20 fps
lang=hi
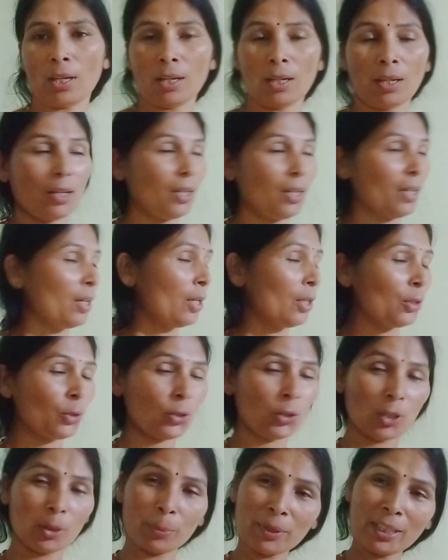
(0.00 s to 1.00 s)
तो
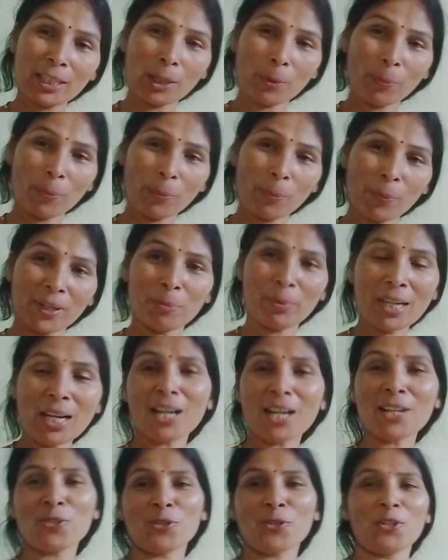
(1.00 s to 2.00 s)
तो अभी घर पे
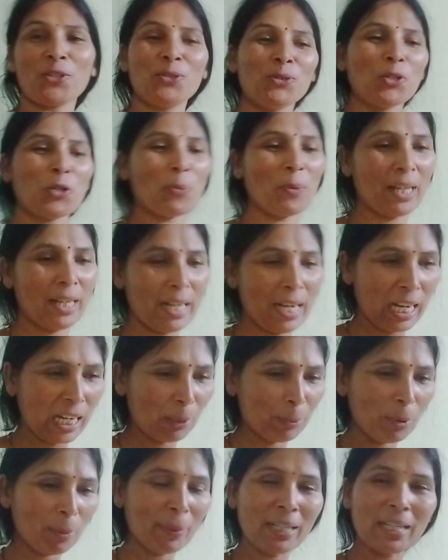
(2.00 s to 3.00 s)
कभी तो आ चुके हूँ और मैंने
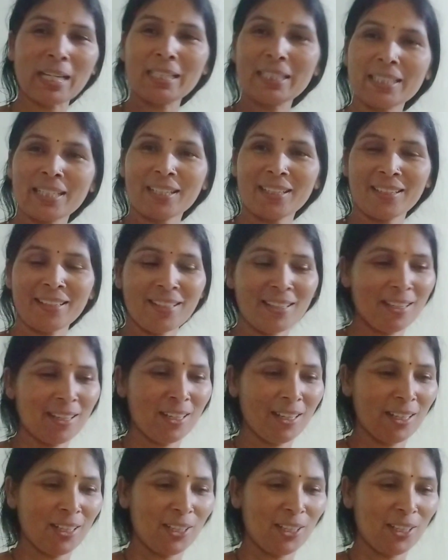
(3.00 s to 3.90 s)
खाना भी बना लिया है